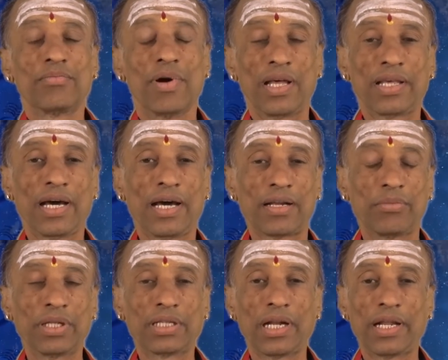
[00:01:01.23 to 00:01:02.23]
மாத
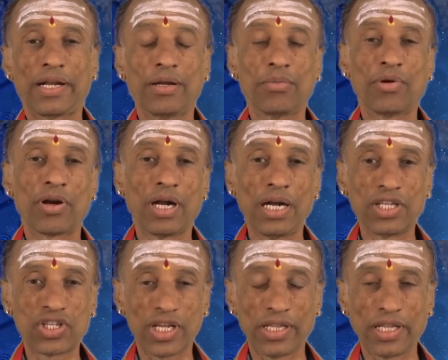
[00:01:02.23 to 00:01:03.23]
ஆரம்பத்தில் ரெண்டு மூணு நாள்
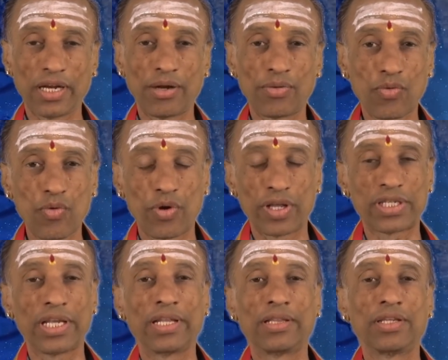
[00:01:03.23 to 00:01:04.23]
சந்திரனும் கூட
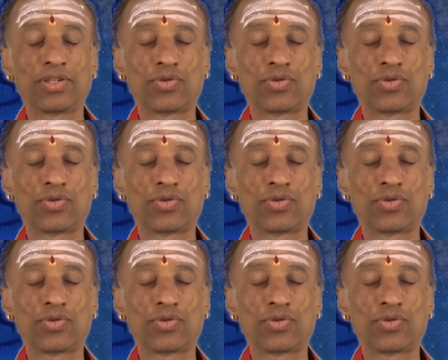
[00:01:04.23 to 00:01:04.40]
சேர்ந்து